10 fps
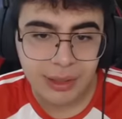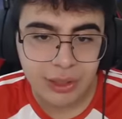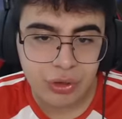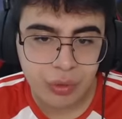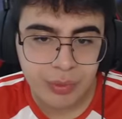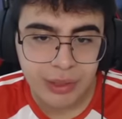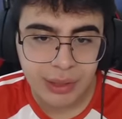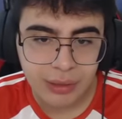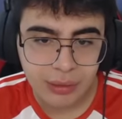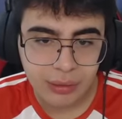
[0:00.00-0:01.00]
ne istiyorsun bizden
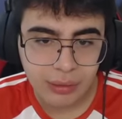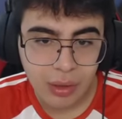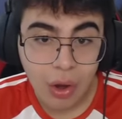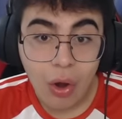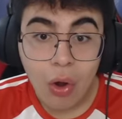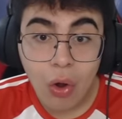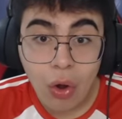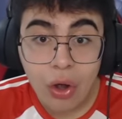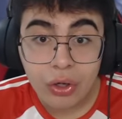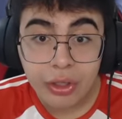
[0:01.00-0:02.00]
ya?
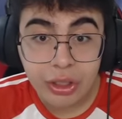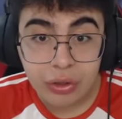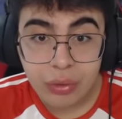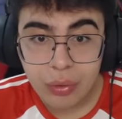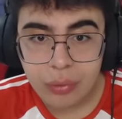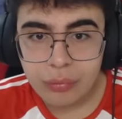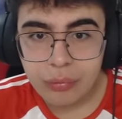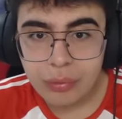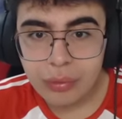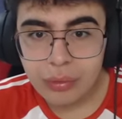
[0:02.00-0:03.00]
Aa rayı...
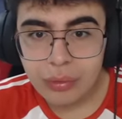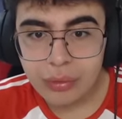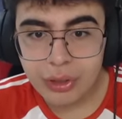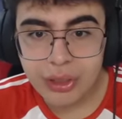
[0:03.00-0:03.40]
Rayı